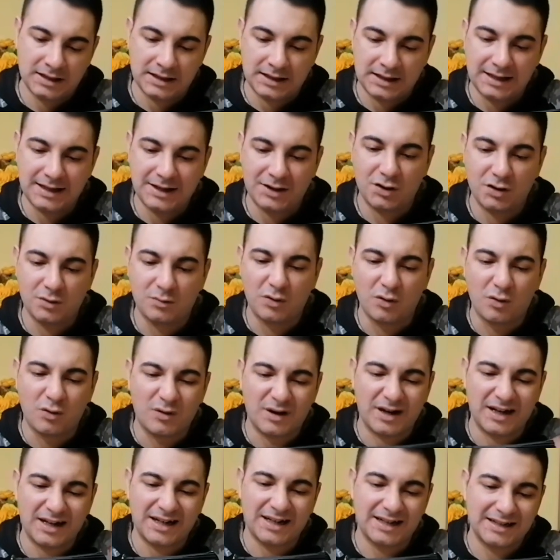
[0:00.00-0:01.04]
il
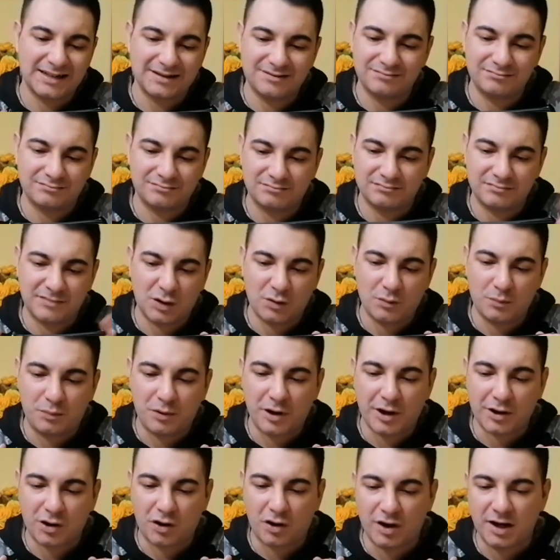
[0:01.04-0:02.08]
rumore è un
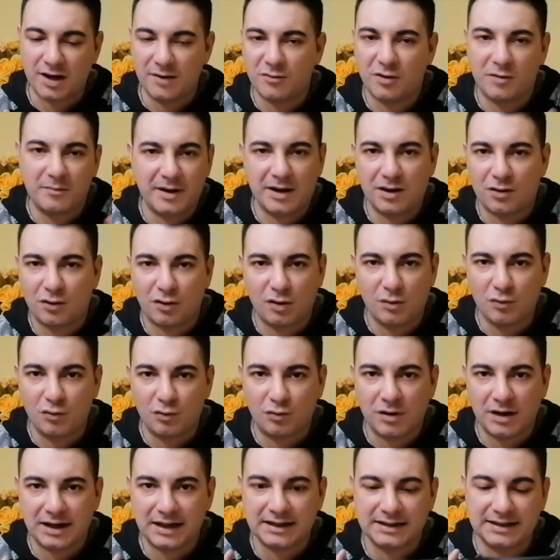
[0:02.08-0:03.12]
po' anonimo, però
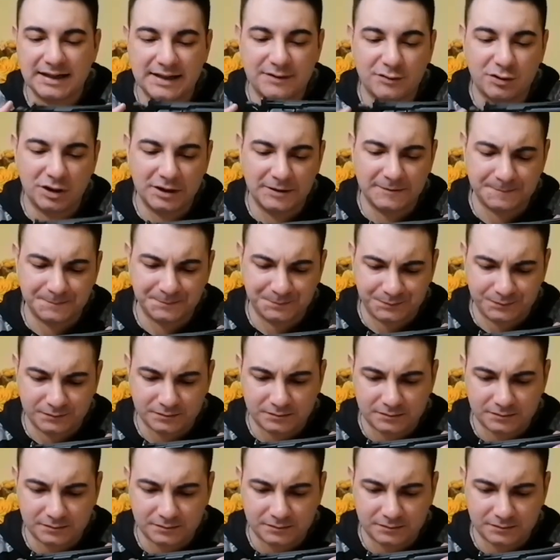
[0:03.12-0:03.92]
comunque gradevole.